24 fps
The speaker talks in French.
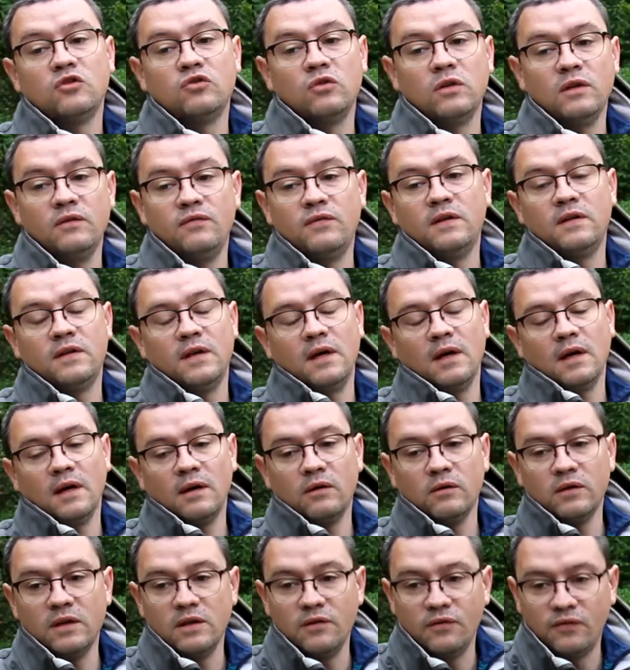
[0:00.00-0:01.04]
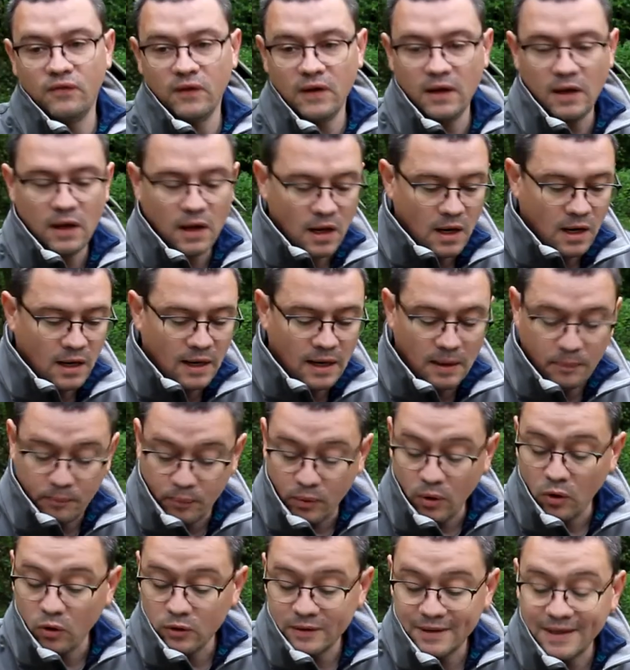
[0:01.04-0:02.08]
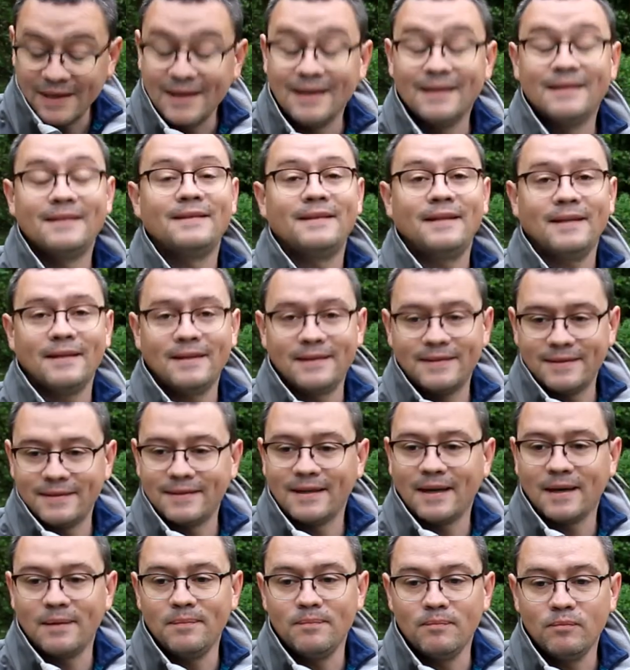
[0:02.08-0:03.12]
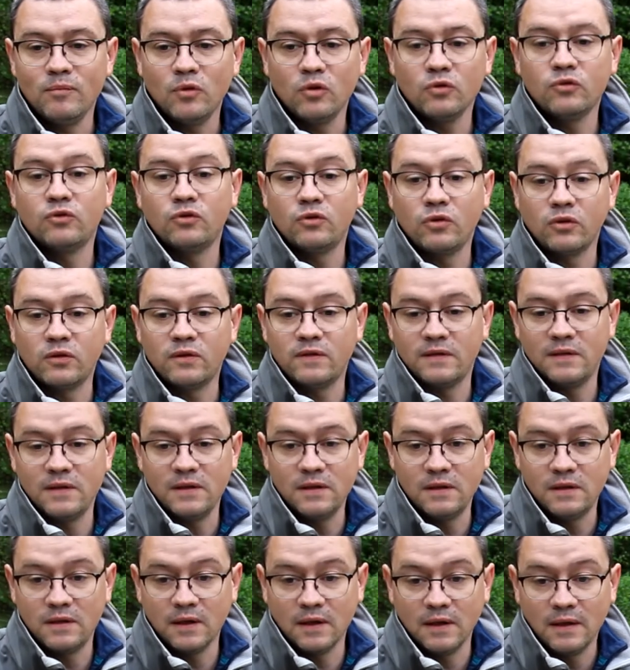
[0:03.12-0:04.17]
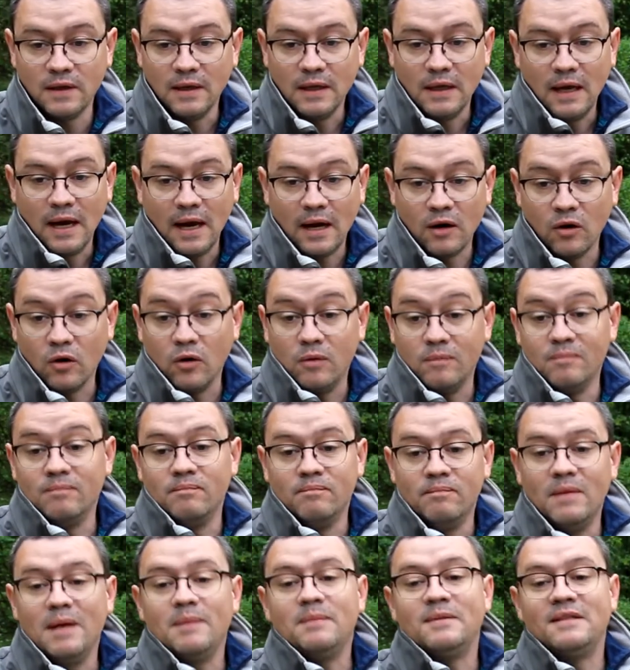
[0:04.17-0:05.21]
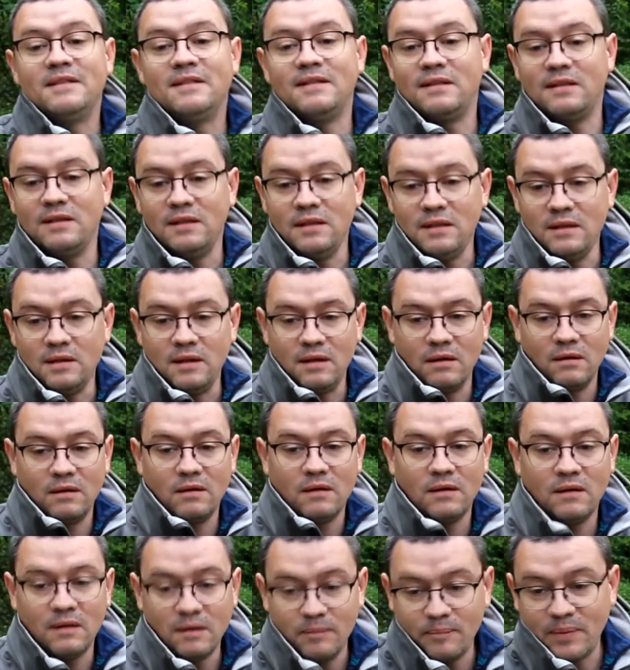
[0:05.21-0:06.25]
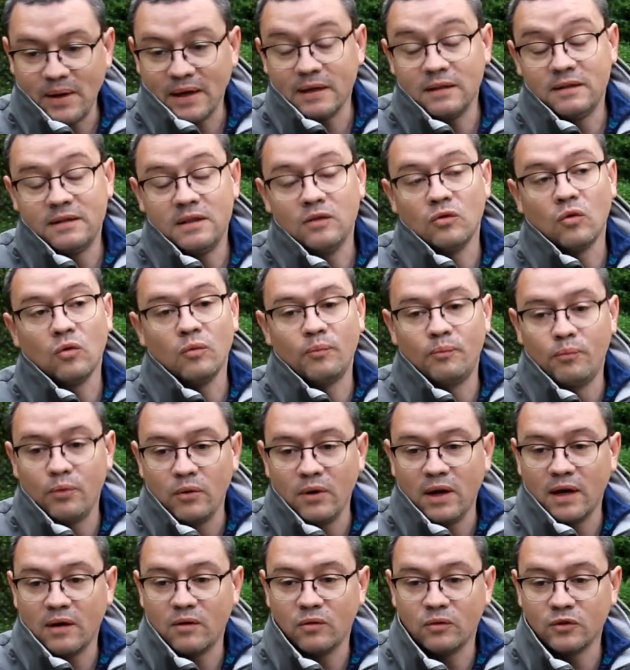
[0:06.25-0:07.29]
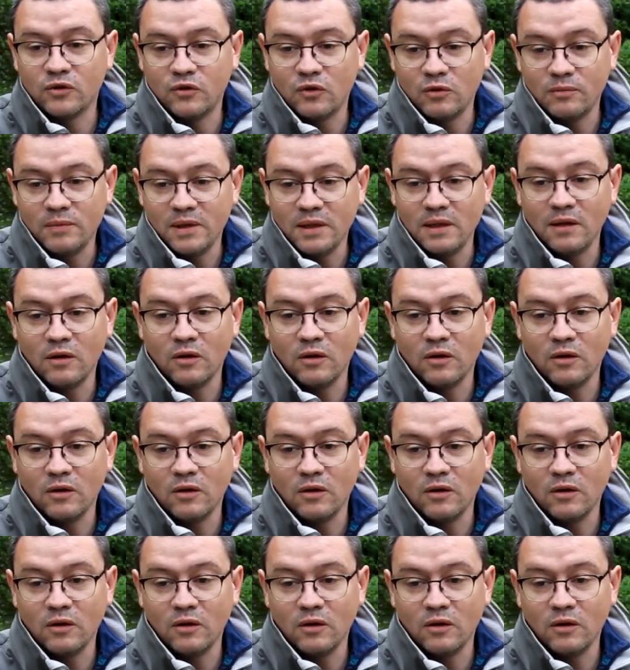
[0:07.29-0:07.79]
jolie ficaire. Hein. En effet, la plante est extrêmement toxique. Alors, même si, euh, paraît-il, on peut la consommer